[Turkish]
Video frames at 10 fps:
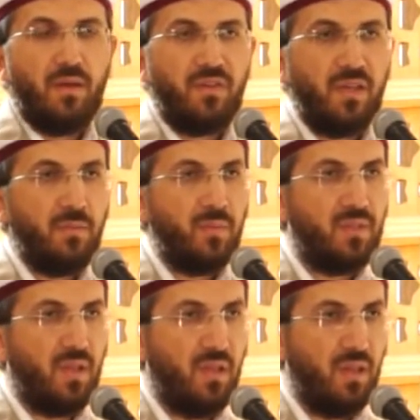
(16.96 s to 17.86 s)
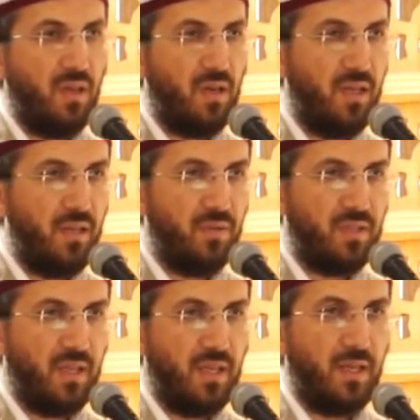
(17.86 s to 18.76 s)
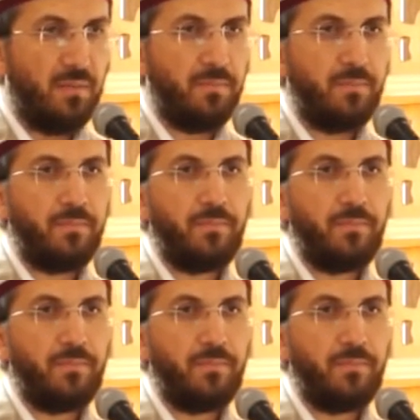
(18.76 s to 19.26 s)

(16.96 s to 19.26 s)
Efendimiz sallallahu aleyhi ve sellem,